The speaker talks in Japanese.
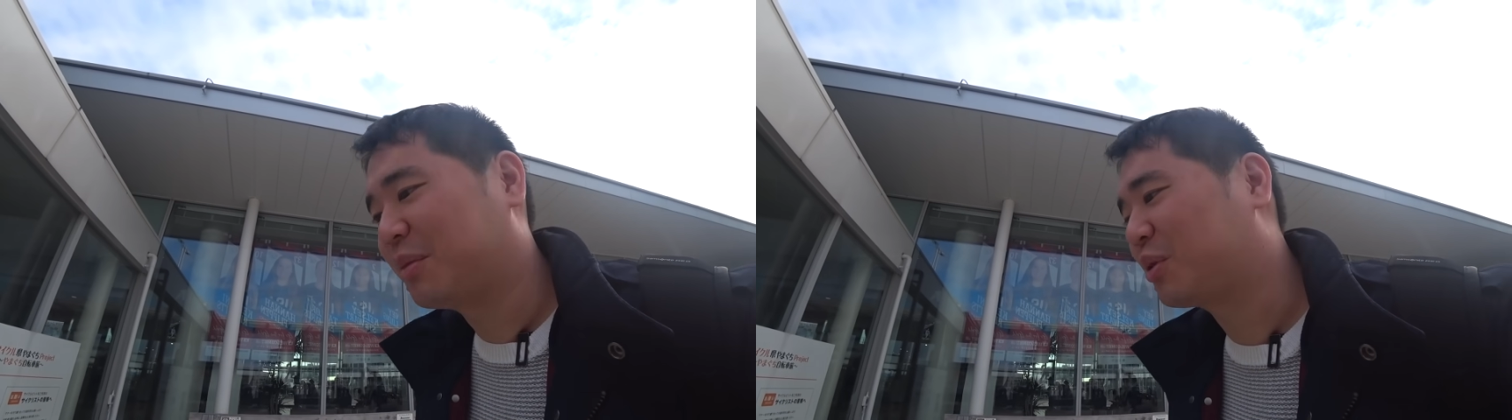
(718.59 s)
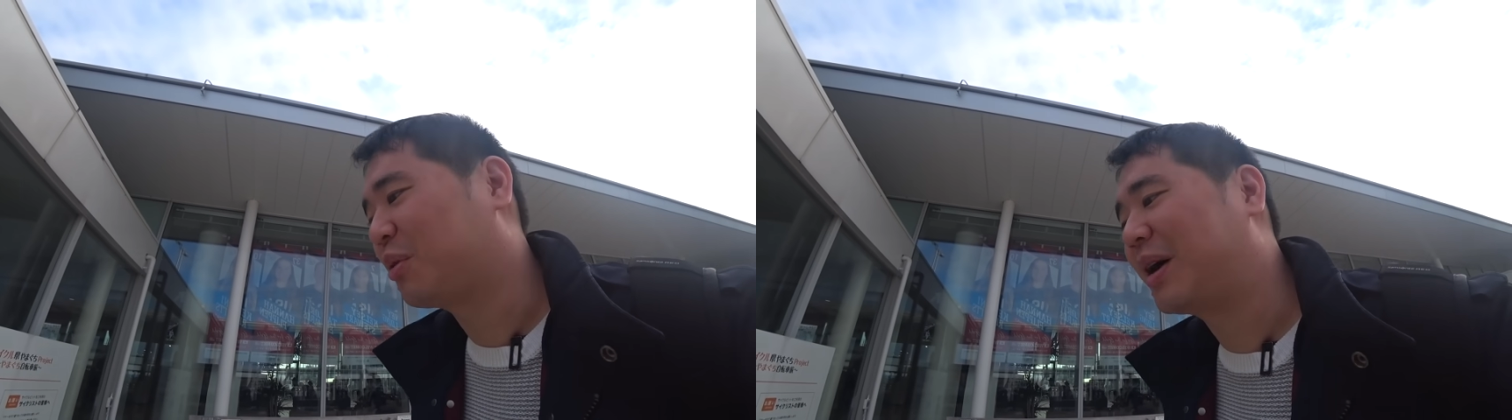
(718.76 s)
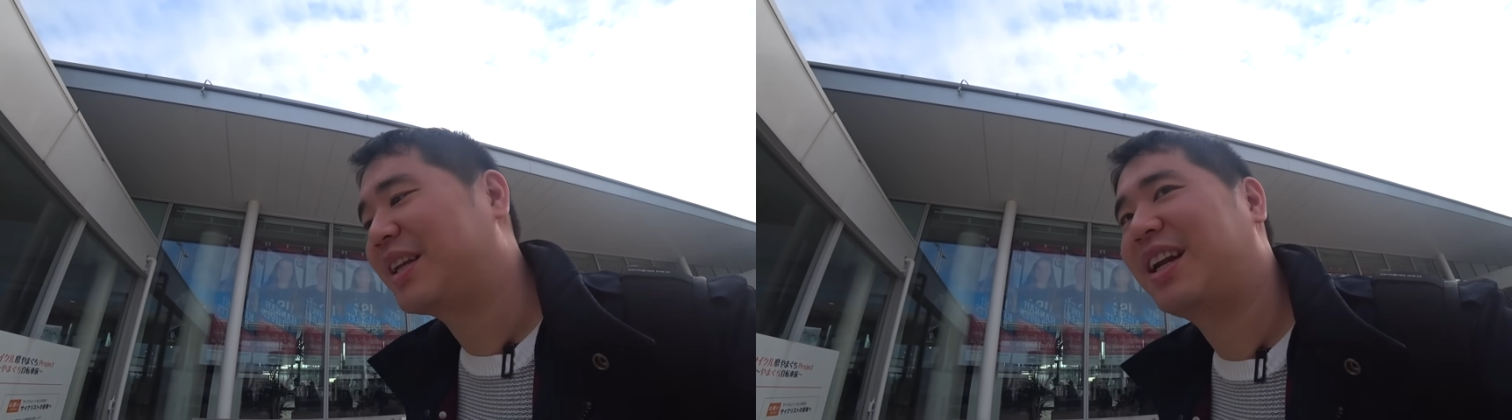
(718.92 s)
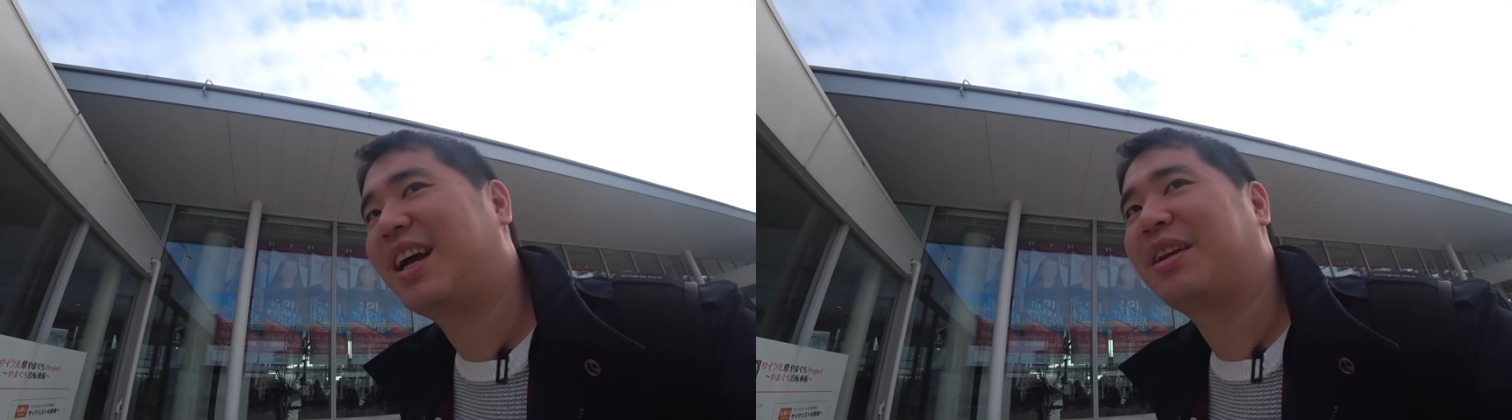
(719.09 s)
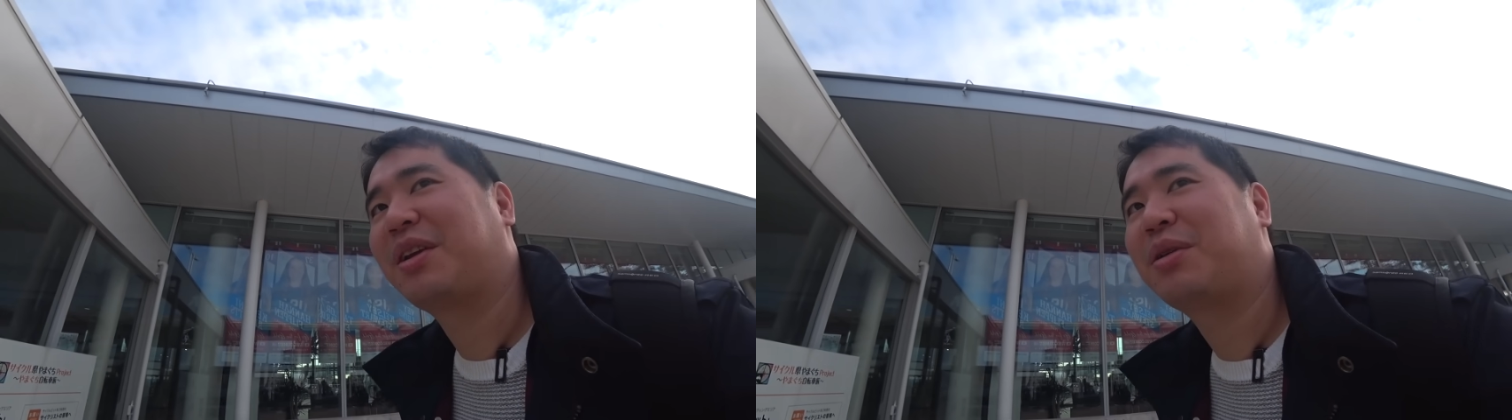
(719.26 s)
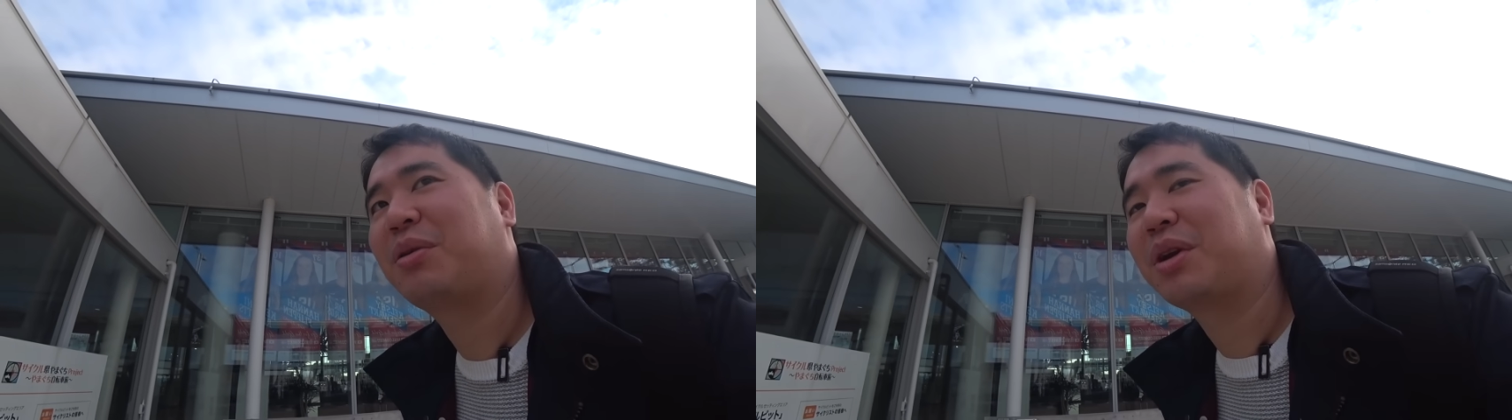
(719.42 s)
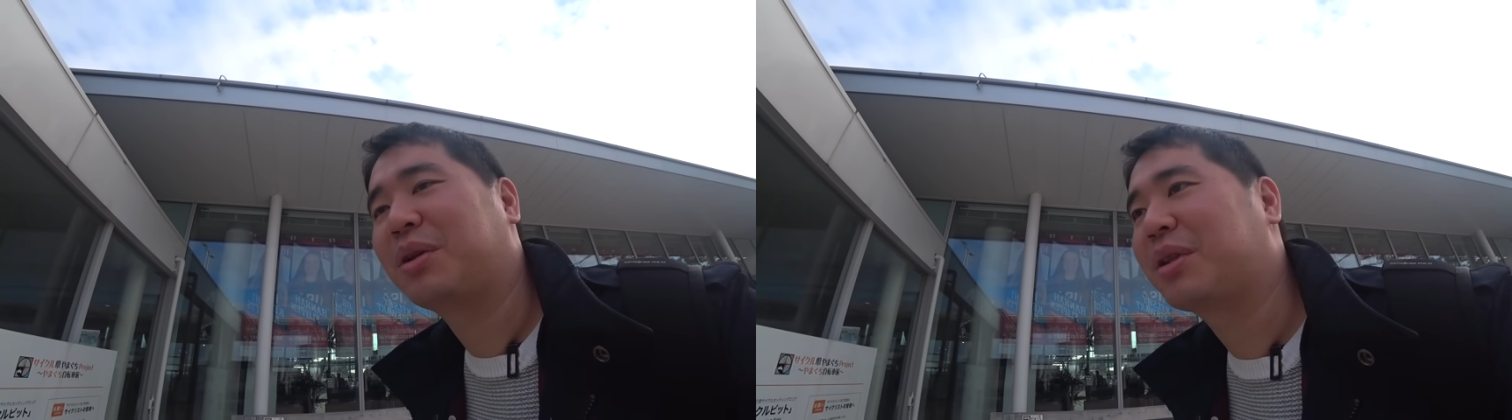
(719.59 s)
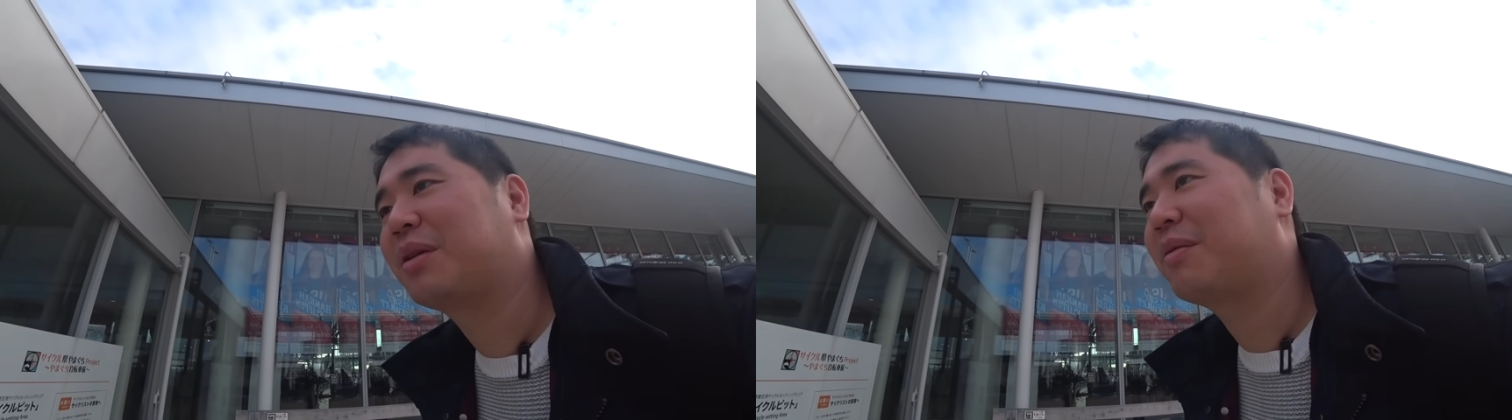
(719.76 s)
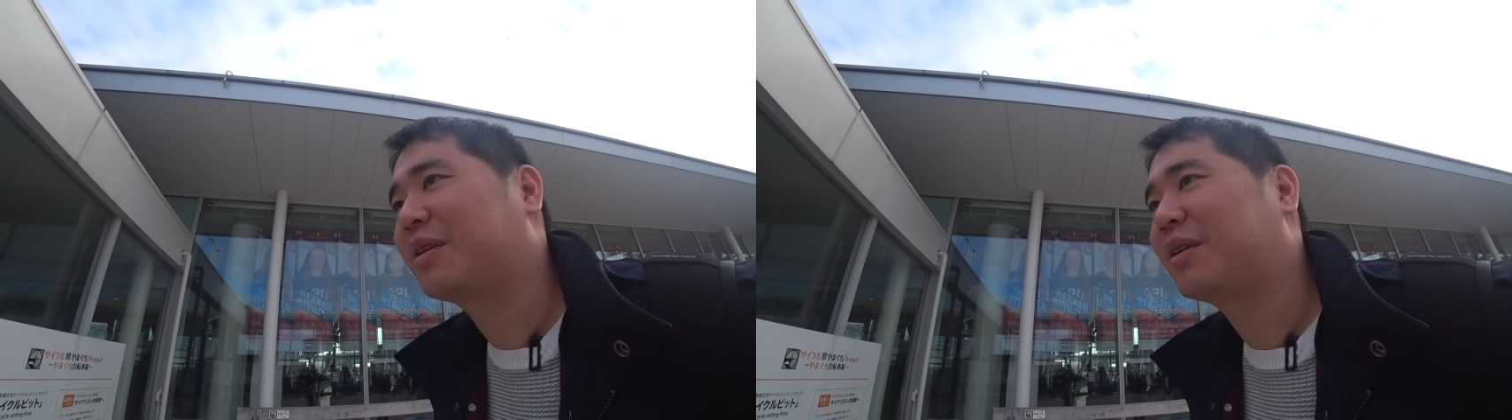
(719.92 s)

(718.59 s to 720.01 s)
元バニラへの飛行機乗って